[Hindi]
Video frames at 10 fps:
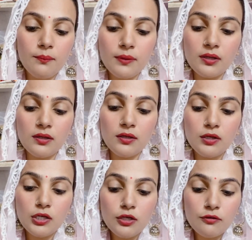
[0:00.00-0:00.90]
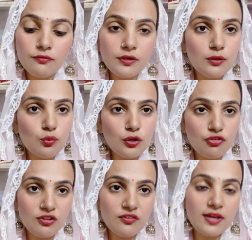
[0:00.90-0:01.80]
मगर फिर कोई
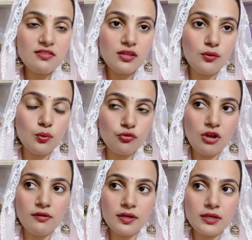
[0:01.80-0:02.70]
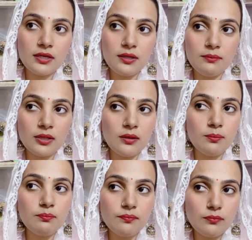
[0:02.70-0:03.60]
चीज़ ऐसी हो जाए कि मतलब
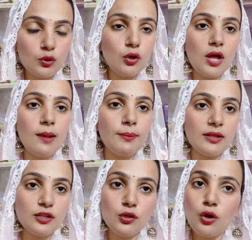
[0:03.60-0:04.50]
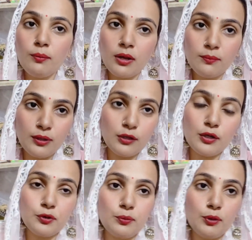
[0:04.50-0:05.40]
न डाल पाते ना हमारा मन
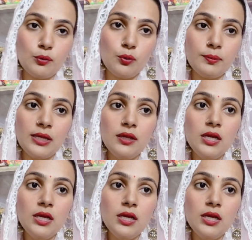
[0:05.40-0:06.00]
करता बिल्कुल भी